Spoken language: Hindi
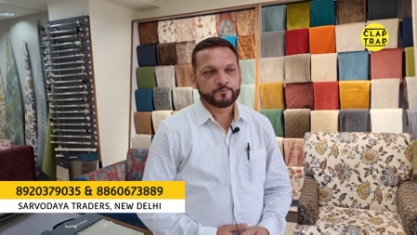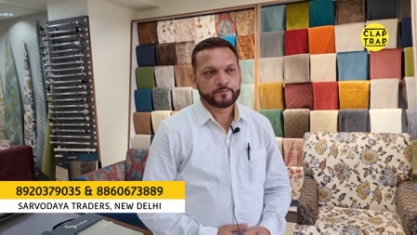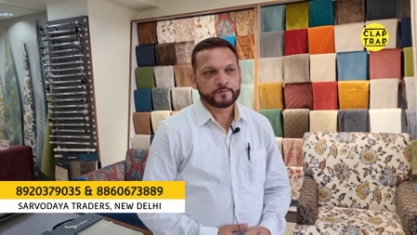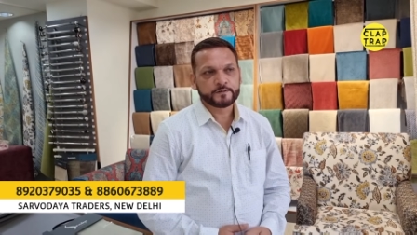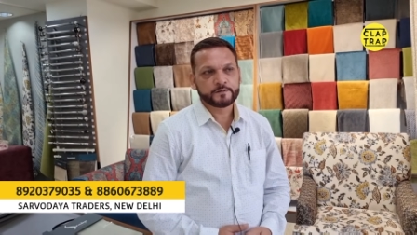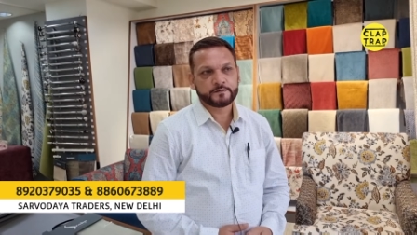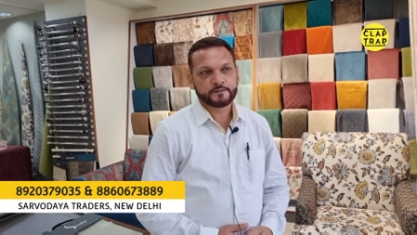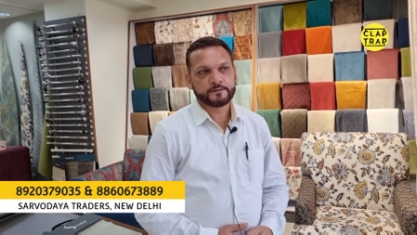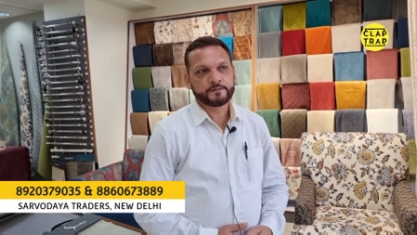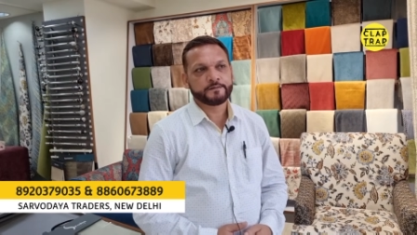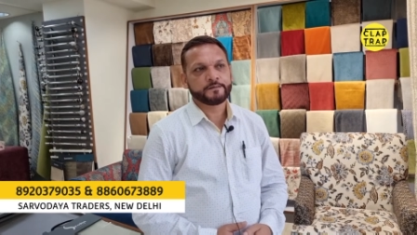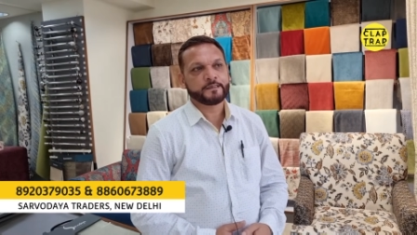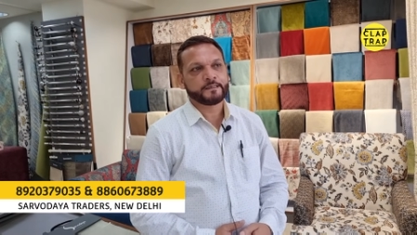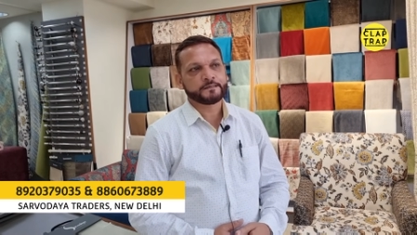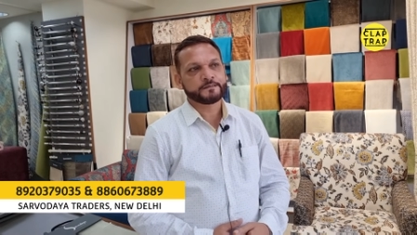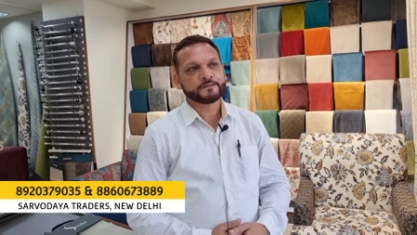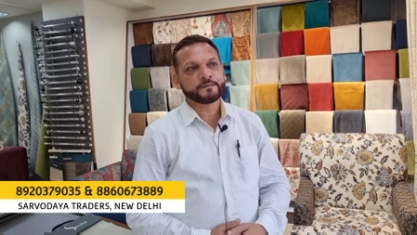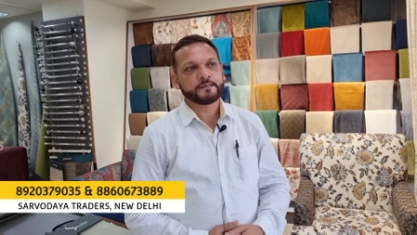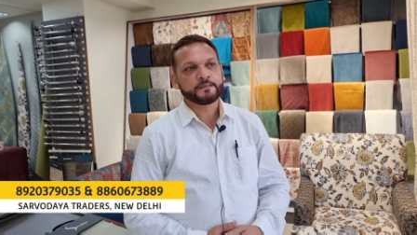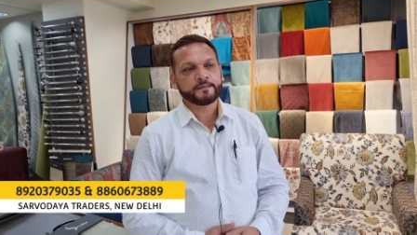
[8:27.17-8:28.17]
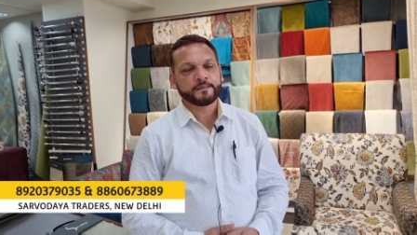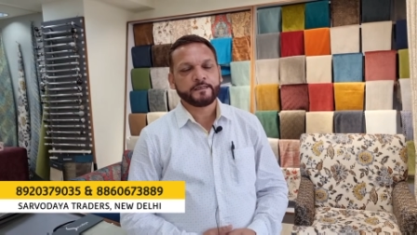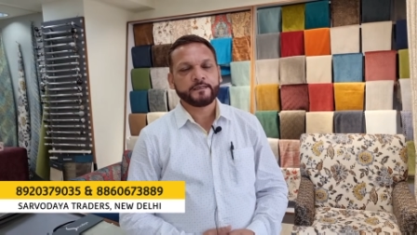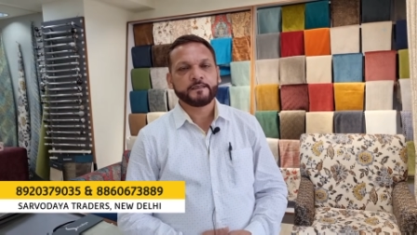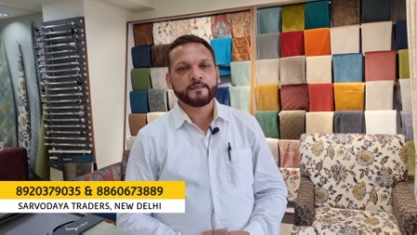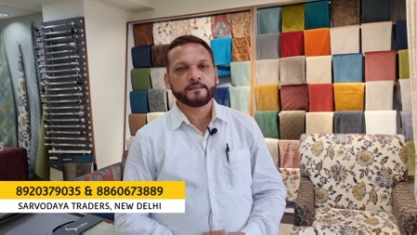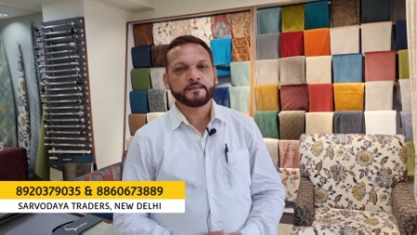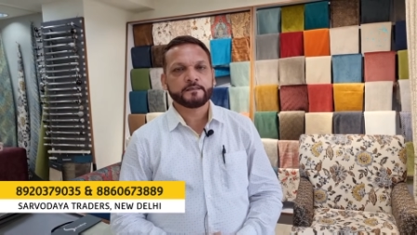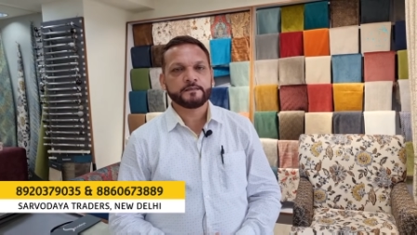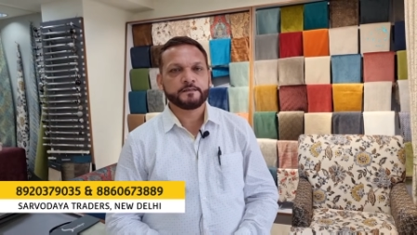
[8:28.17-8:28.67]
बट आजकल क्या
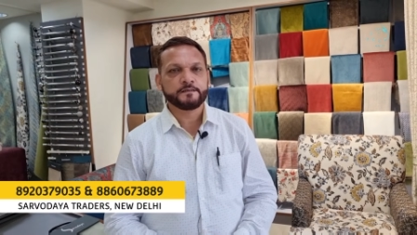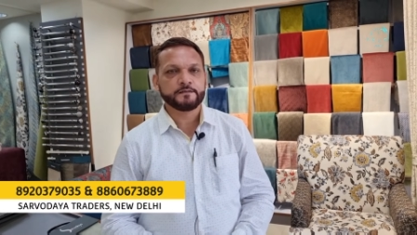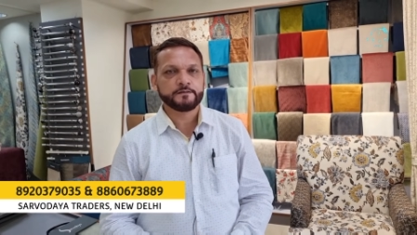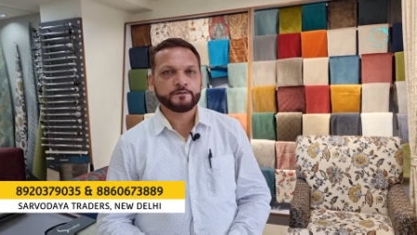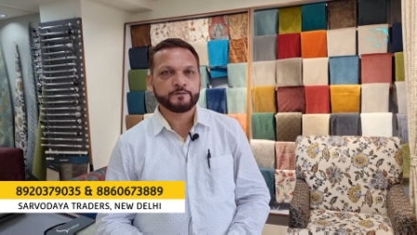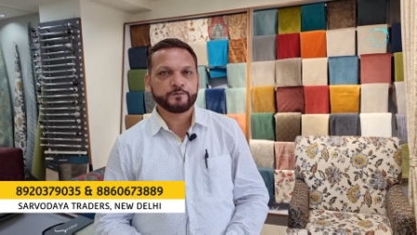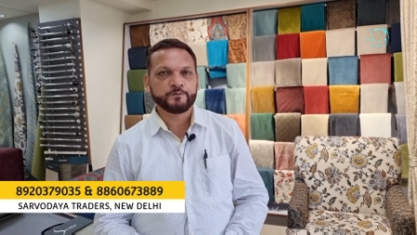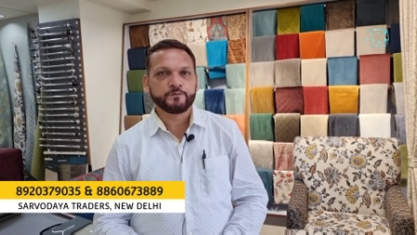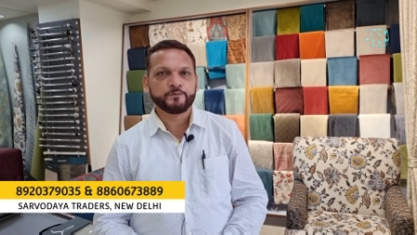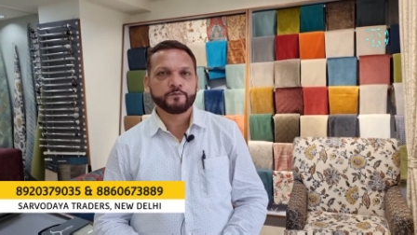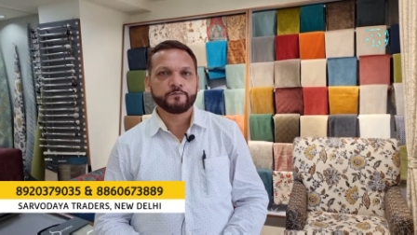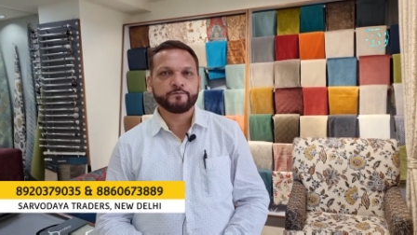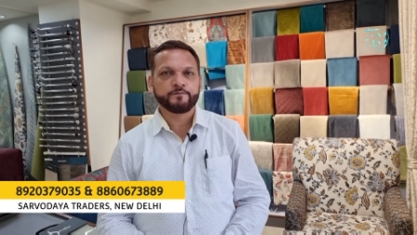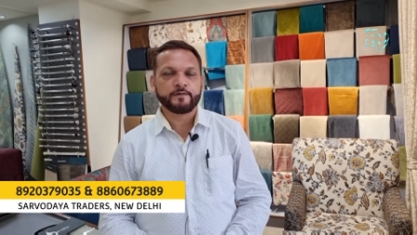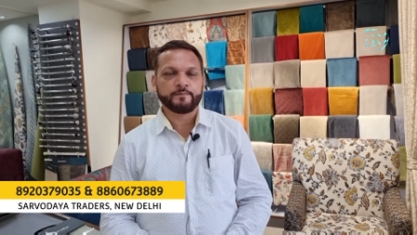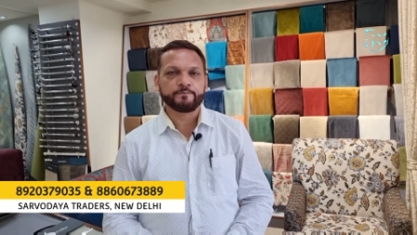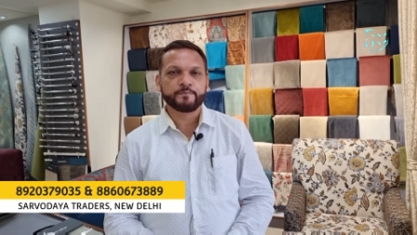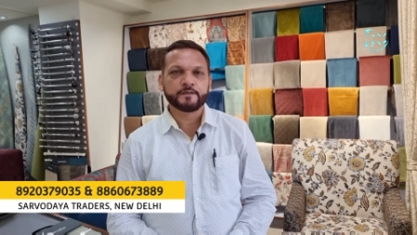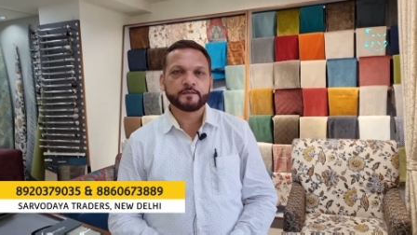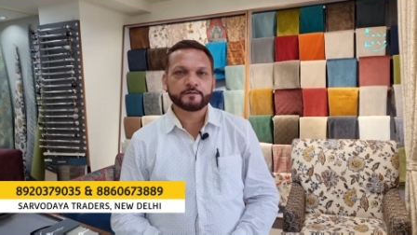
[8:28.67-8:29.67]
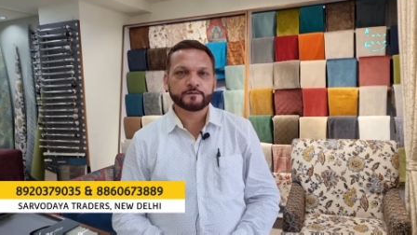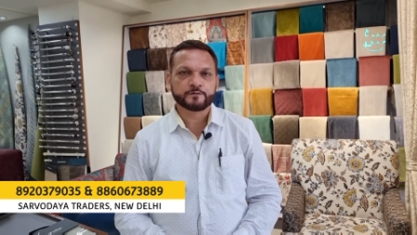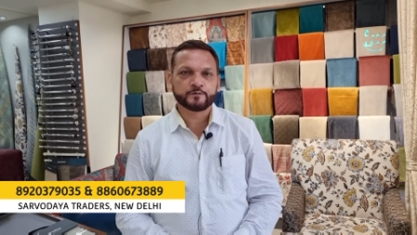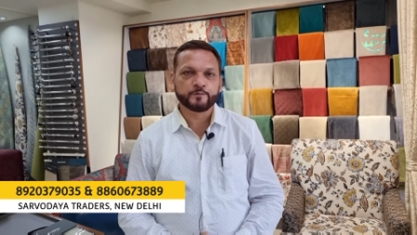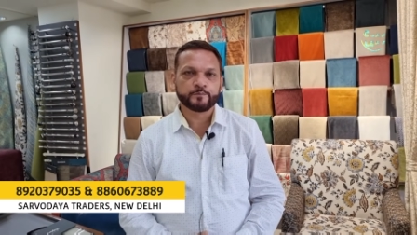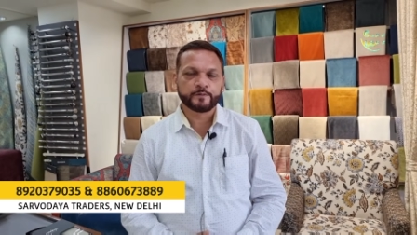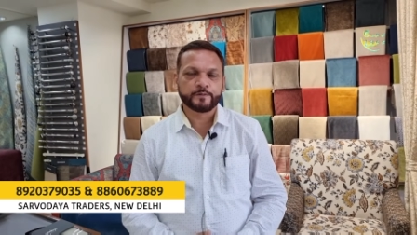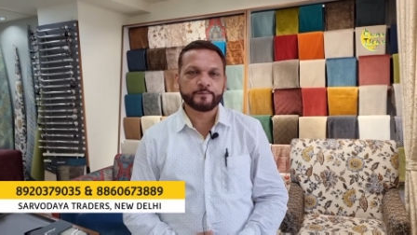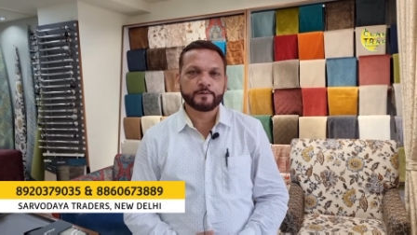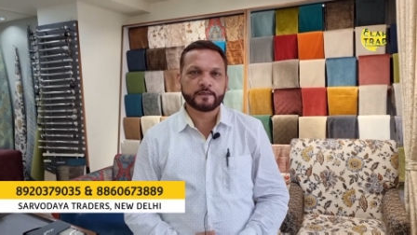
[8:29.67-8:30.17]
है कि जो फैब्रिक
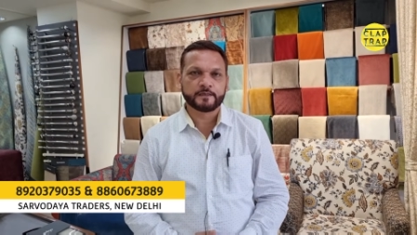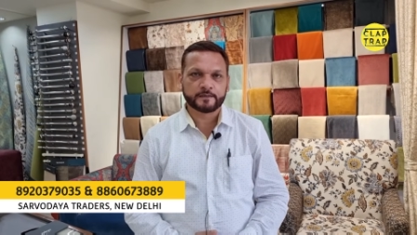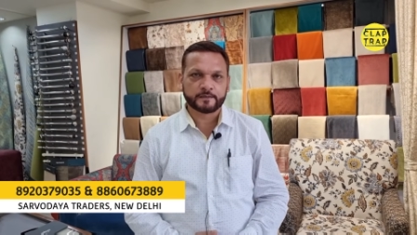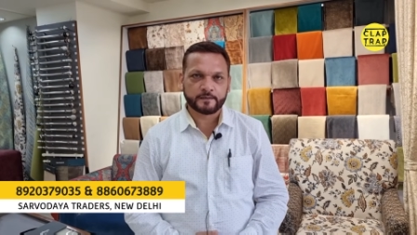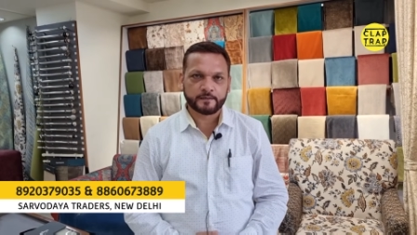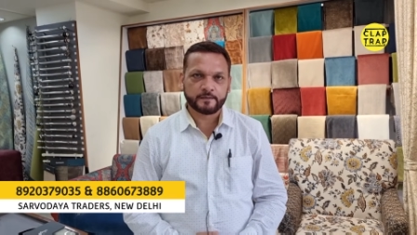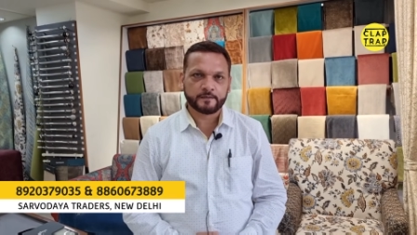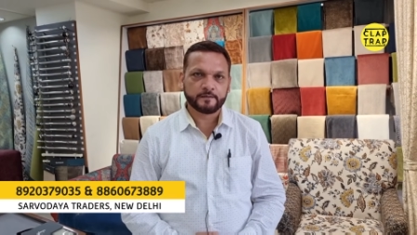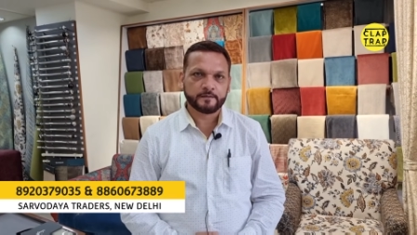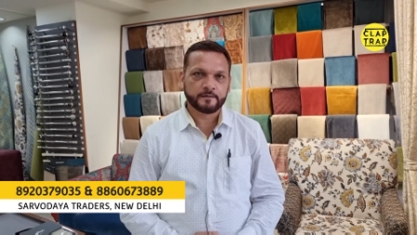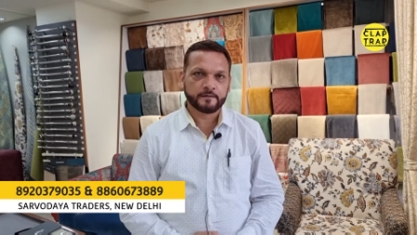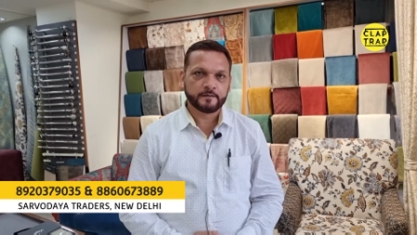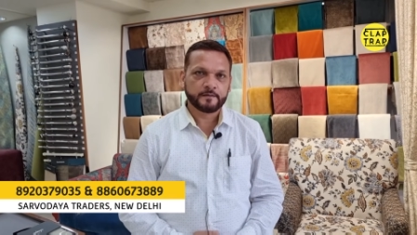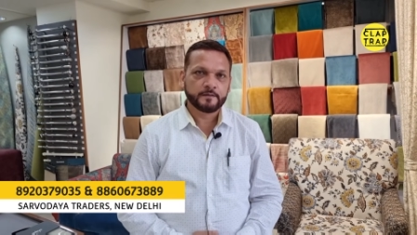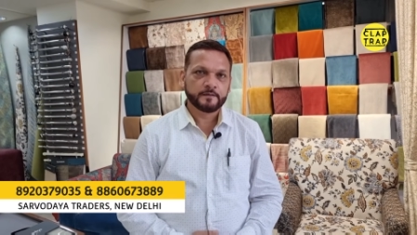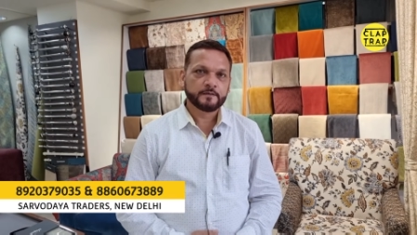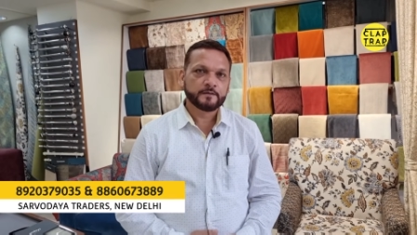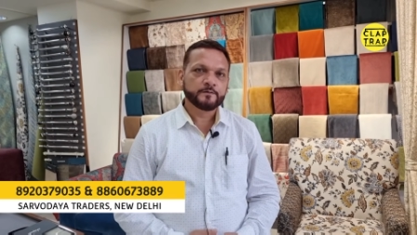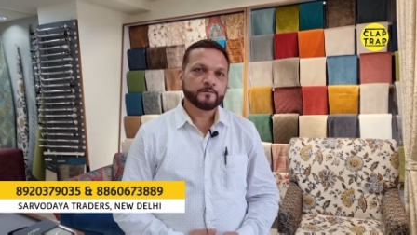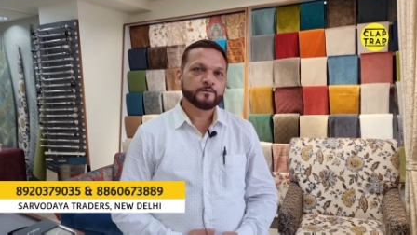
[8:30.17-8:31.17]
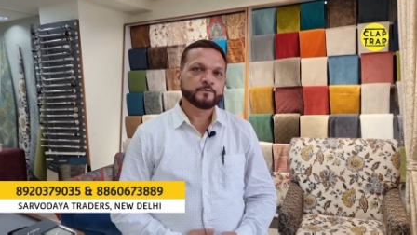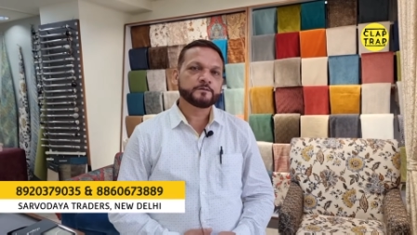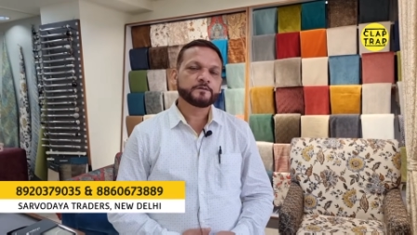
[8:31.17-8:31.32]
सोपे में लग रहा है हम्म।